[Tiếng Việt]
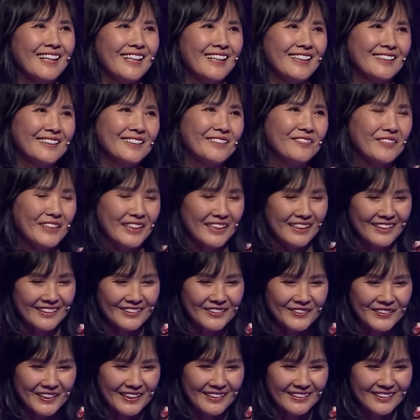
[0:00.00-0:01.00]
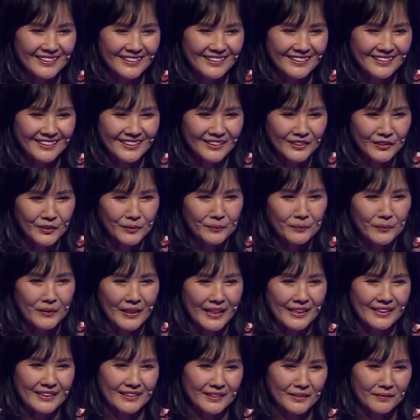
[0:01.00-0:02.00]
À, như vậy là tôi đã được sự trợ giúp của
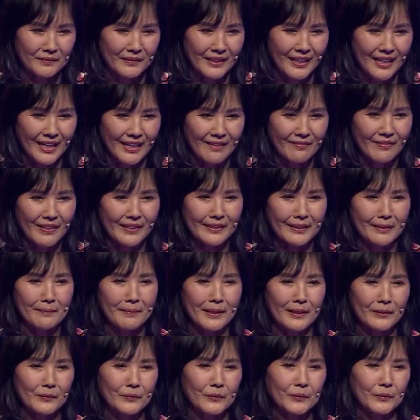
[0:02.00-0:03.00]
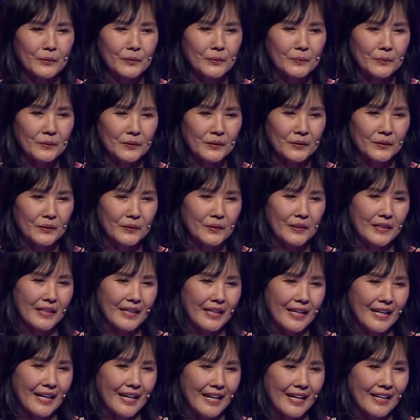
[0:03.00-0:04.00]
hai nhà thông thái và đáp án cuối cùng của tôi
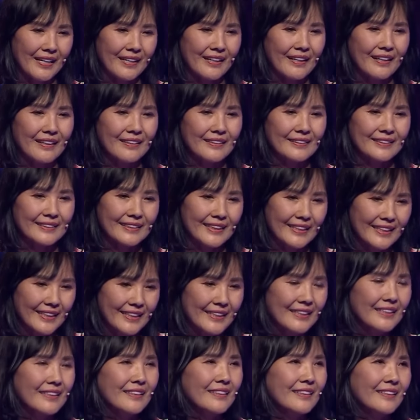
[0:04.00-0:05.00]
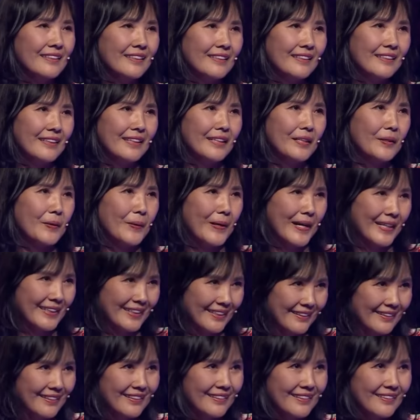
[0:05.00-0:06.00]
là C. Lê Hoàn
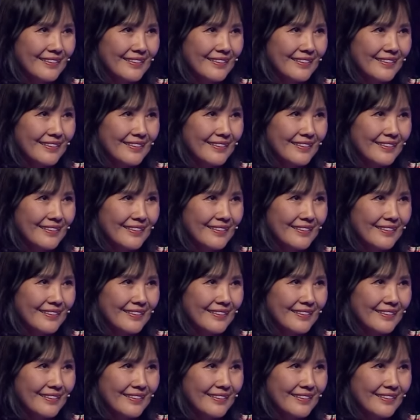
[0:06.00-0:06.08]
vâng. ạ.